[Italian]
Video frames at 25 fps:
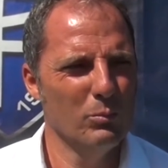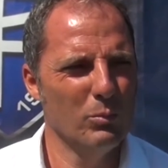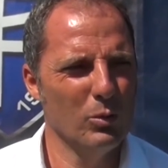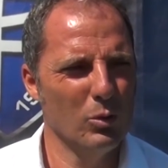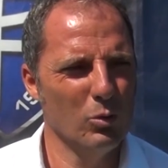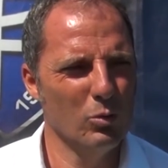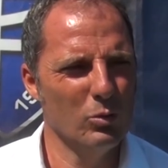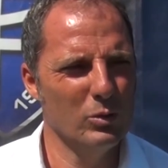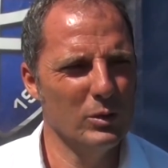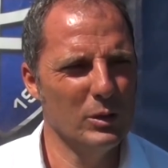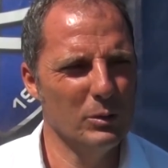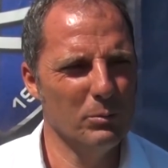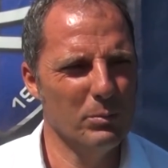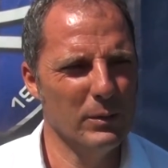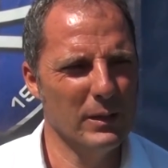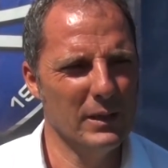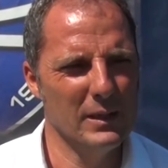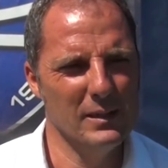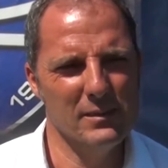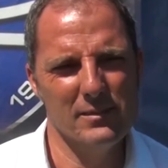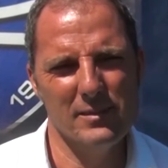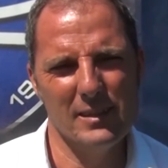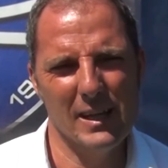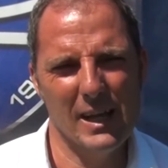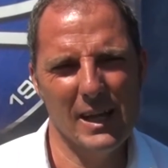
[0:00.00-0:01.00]
pronti per
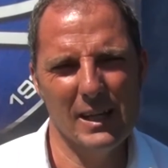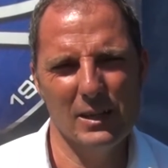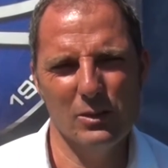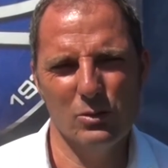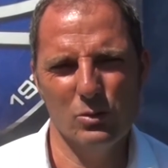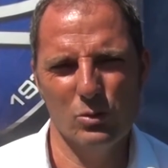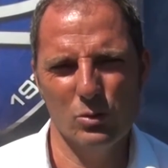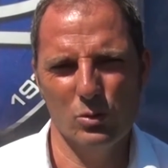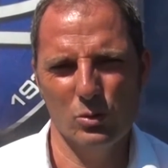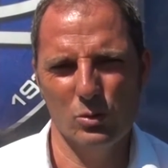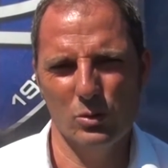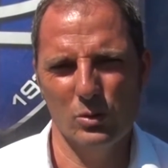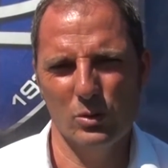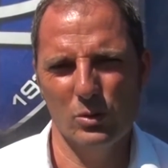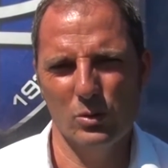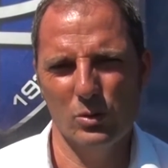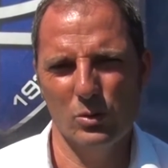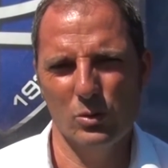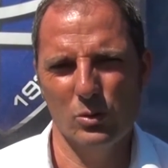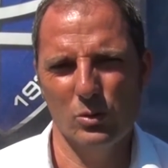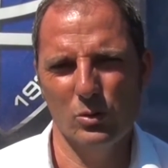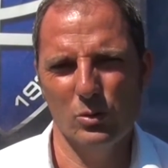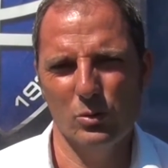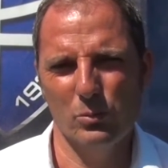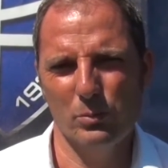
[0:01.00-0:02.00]
il
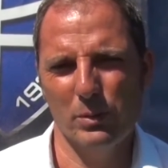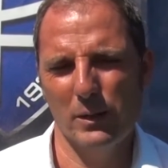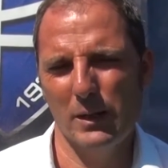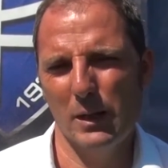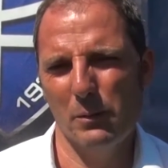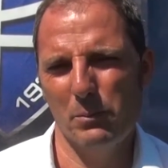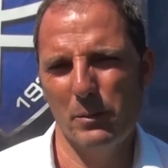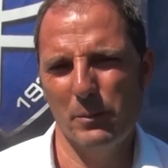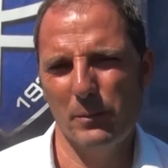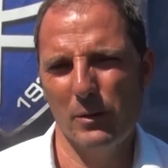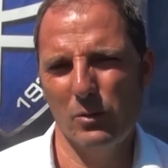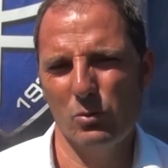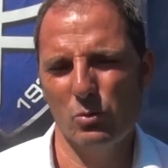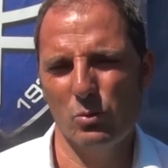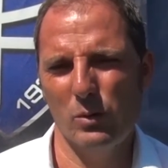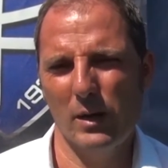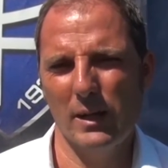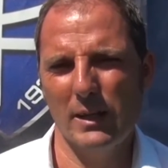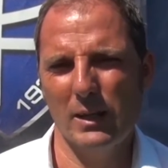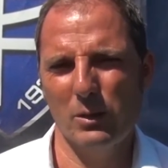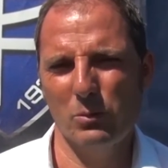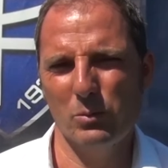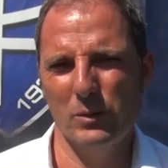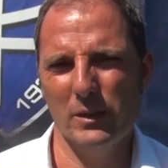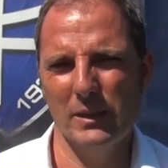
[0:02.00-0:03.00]
salto eh, per la prima
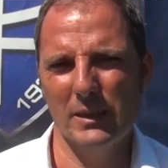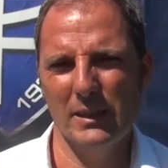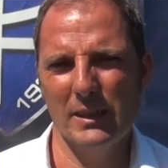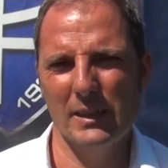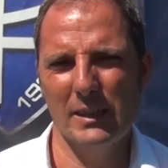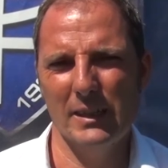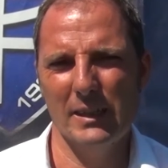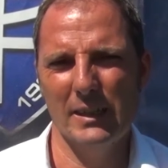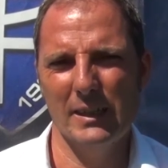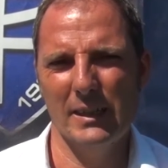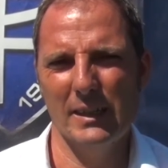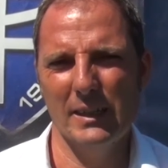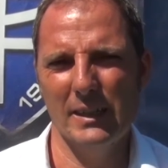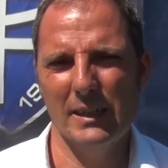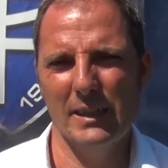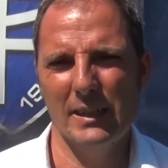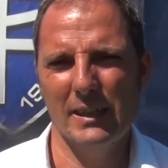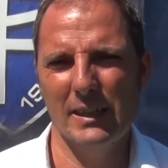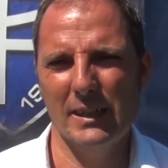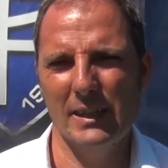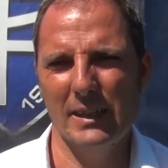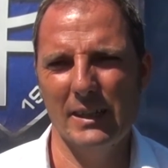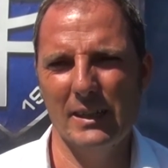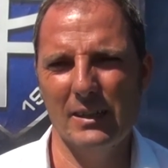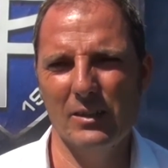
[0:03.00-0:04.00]
squadra, quindi
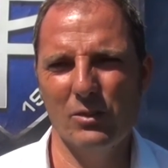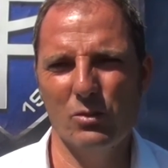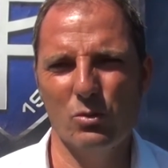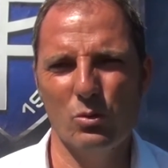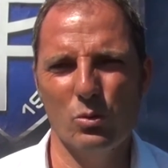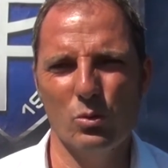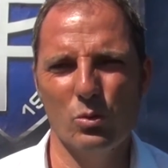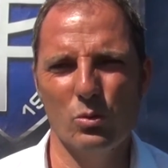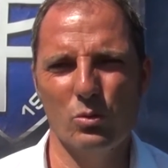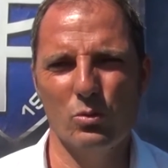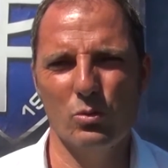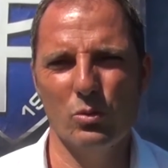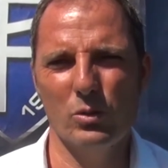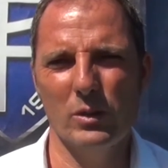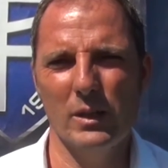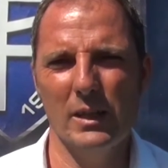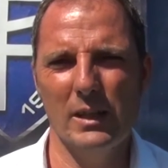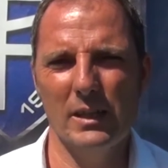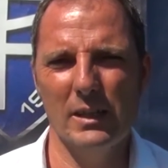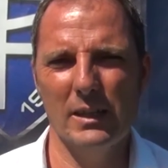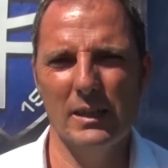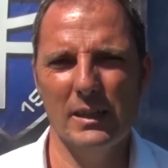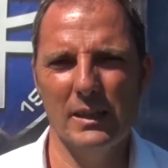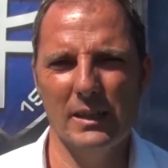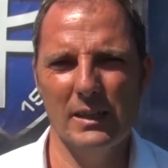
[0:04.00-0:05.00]
il discorso
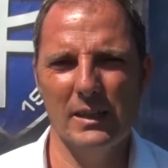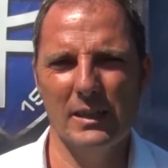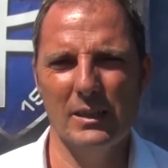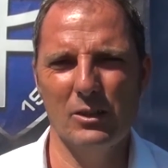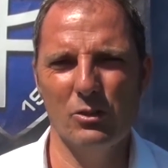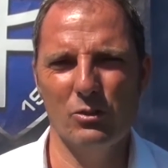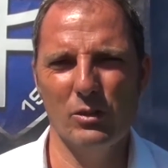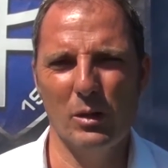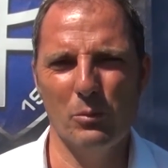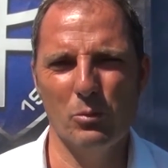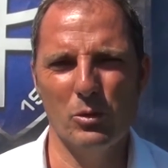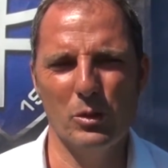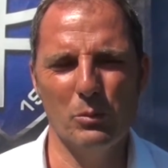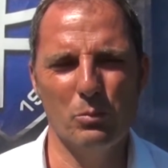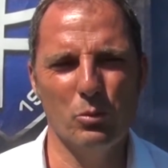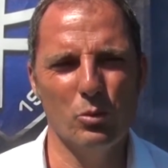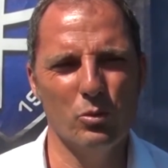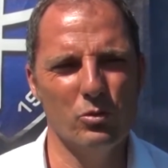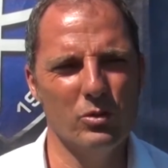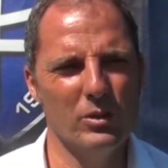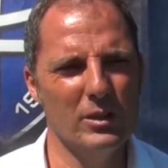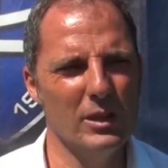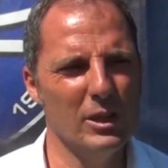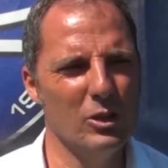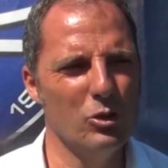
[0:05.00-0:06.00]
del, diciamo, di
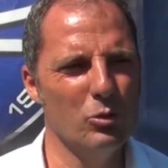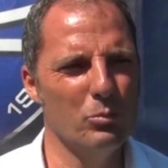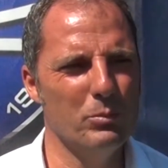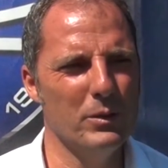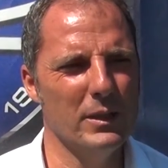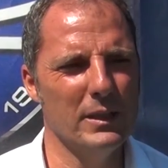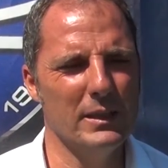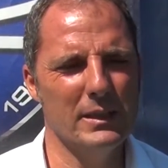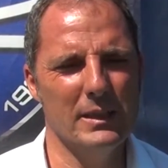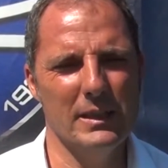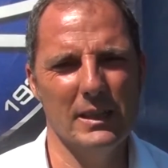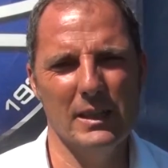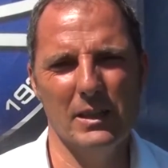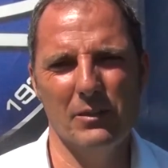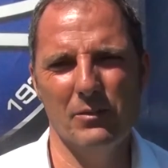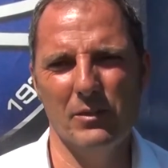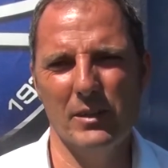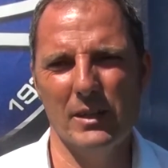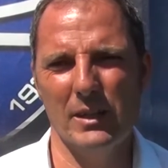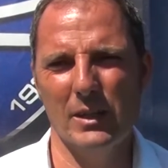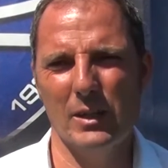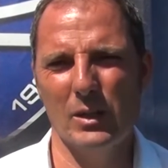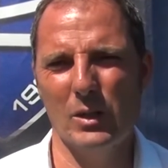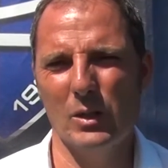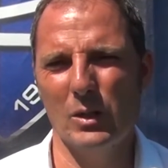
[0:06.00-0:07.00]
porsi degli
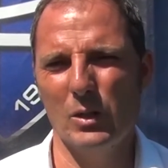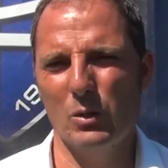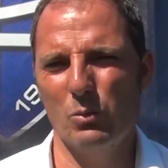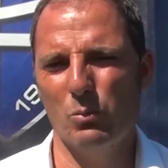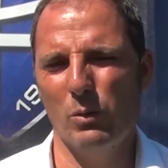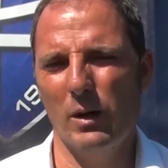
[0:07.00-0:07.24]
obiettivi,